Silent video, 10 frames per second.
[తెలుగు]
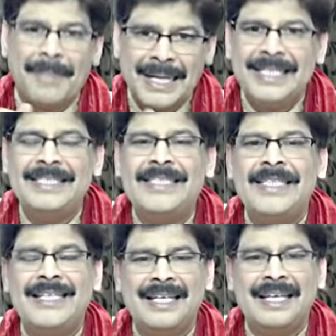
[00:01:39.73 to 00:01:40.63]

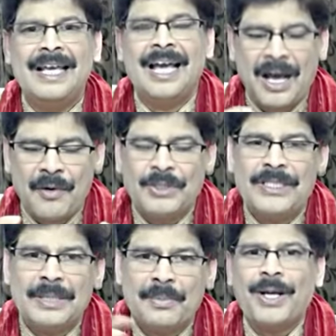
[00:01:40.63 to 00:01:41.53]
మండించి ఆ
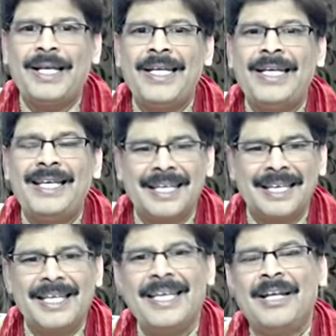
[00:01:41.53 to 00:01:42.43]
వచ్చే పొగని
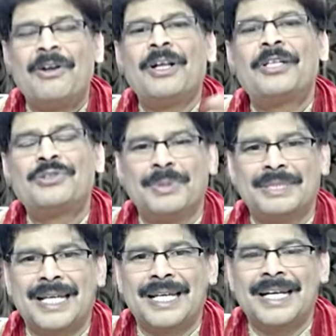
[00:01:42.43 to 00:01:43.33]
ఈ నల్లులకి
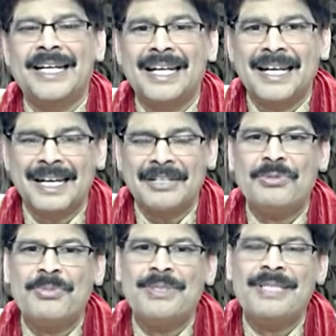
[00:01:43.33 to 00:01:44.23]
చూపించాలి అంటే నెర్రెలకి
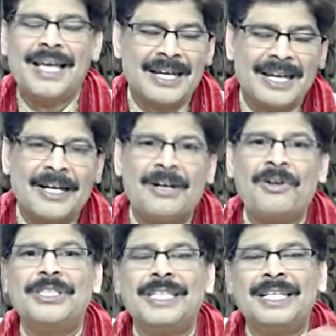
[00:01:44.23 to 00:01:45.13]
చూపిస్తే ఆ
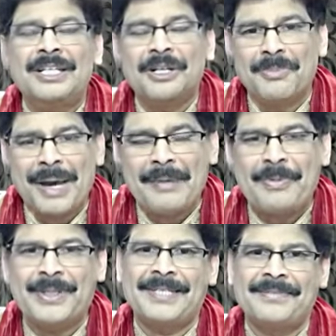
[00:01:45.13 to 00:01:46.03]
నెర్రల్లోంచి నల్లులు
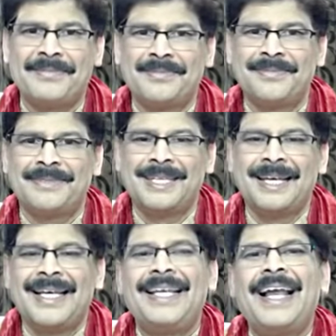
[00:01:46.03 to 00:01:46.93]
పారిపోతాయి
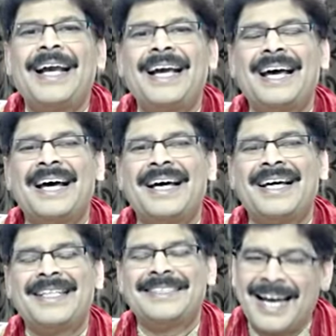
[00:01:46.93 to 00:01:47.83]
ఇలాగా
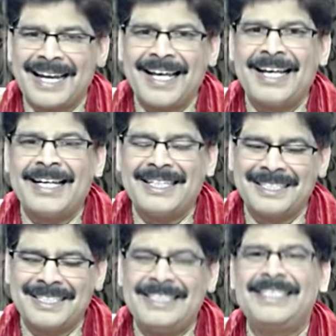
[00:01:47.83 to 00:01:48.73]
చాలా
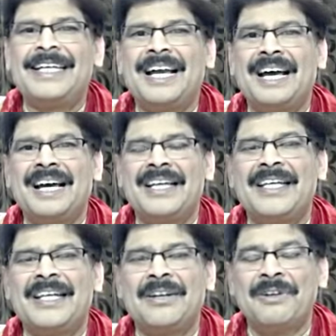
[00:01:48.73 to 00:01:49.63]
ఈజీగా
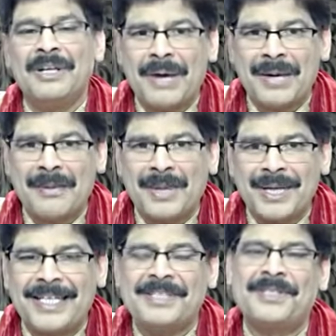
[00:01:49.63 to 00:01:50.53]
ఈ నల్లుల్ని
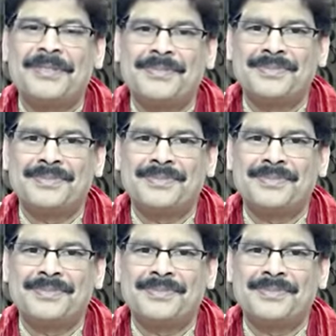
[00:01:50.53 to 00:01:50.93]
పారిపోయేలా చేయొచ్చు